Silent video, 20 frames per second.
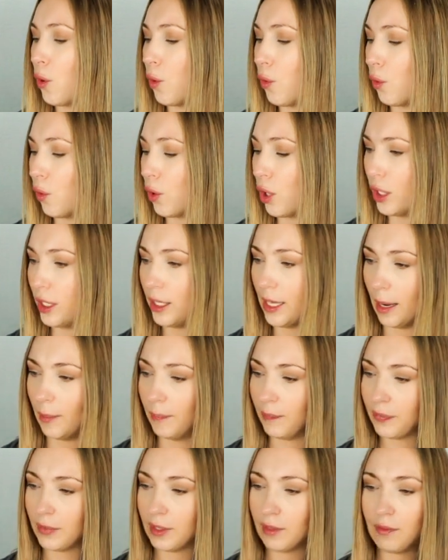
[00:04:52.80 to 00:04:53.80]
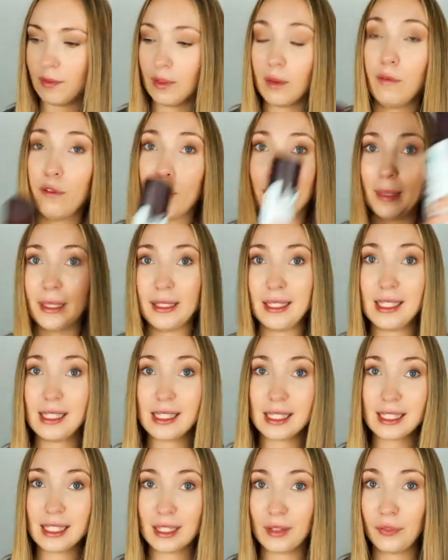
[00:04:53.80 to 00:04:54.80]
Und ja, von
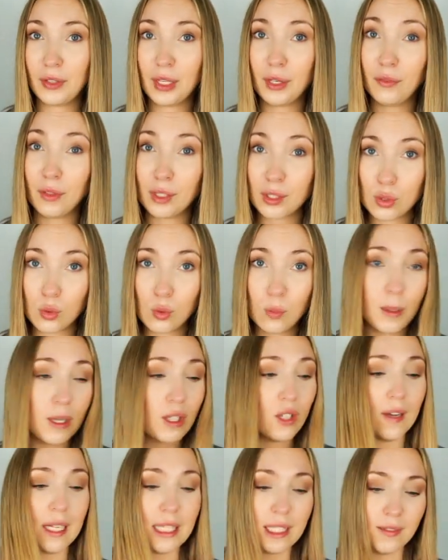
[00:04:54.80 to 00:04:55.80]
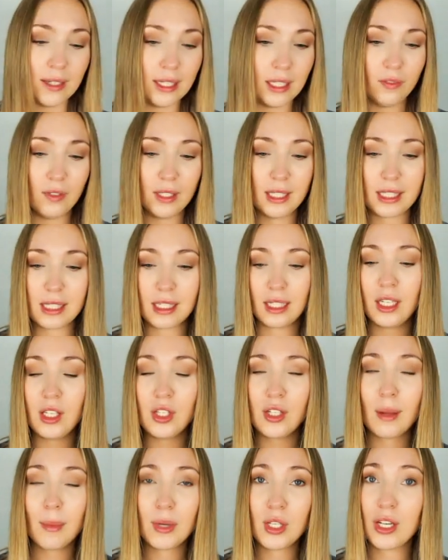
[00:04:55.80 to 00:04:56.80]
Batiste ist es auf jeden Fall super. Ich weiß zwar nicht, wie das
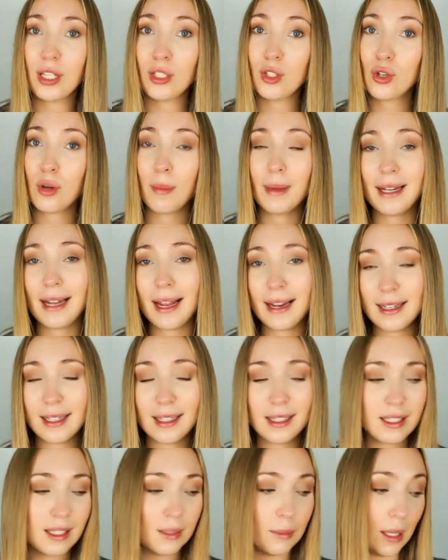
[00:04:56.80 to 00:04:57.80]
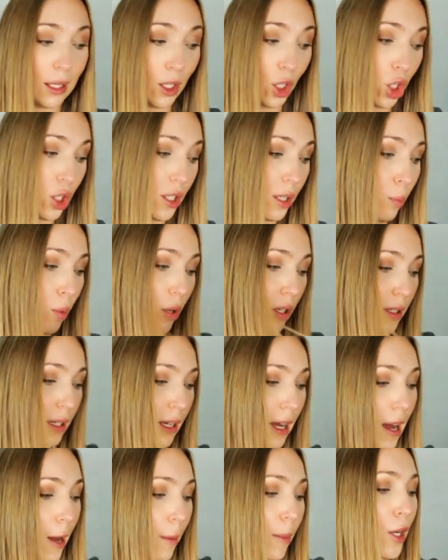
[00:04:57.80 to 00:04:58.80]
riecht, aber ich hatte schon mal ein anderes in meinen Glossy-Box
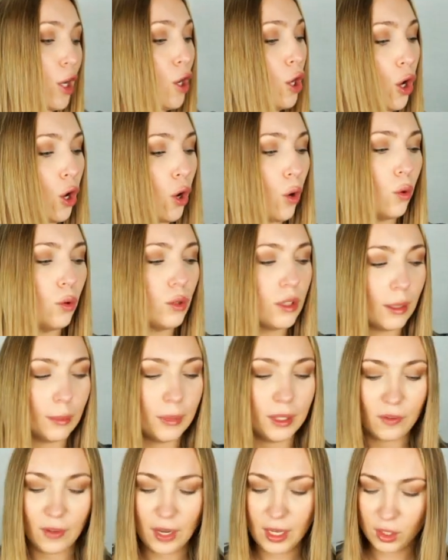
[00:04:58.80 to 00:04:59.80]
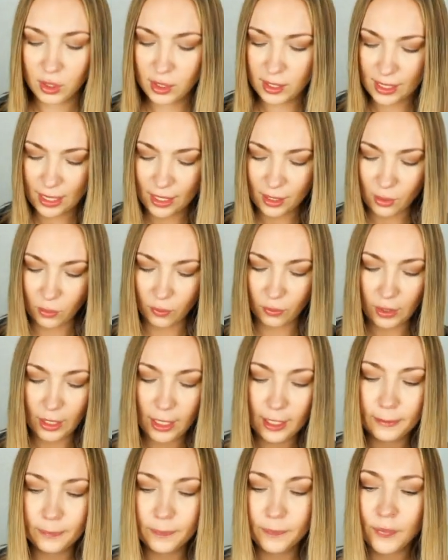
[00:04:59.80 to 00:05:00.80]
gehabt. Und damit war ich sehr
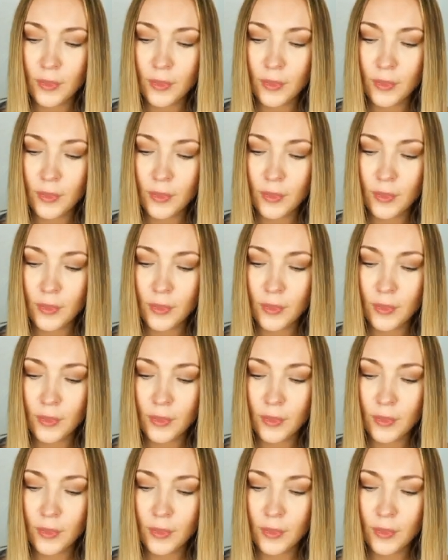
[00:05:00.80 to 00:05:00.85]
zufrieden.